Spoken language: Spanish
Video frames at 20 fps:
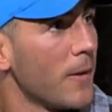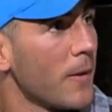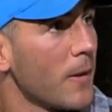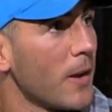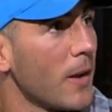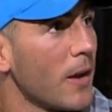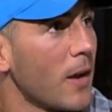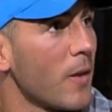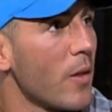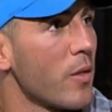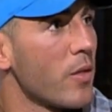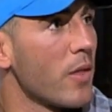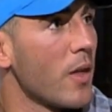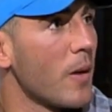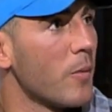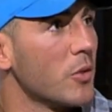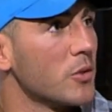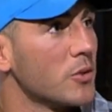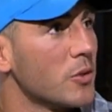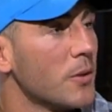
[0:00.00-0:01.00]
que,
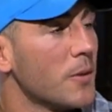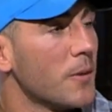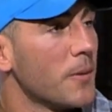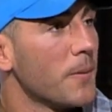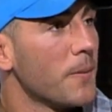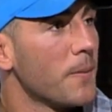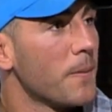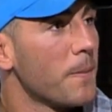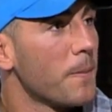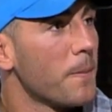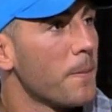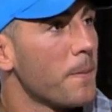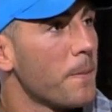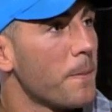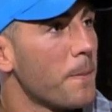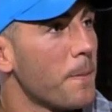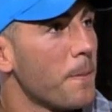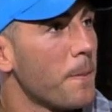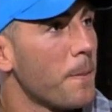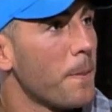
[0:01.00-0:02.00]
decidamos. Es una
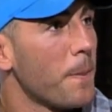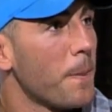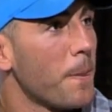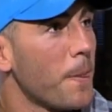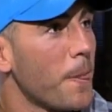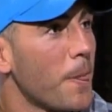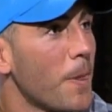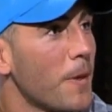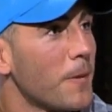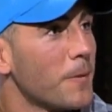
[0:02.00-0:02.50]
buena, es una buena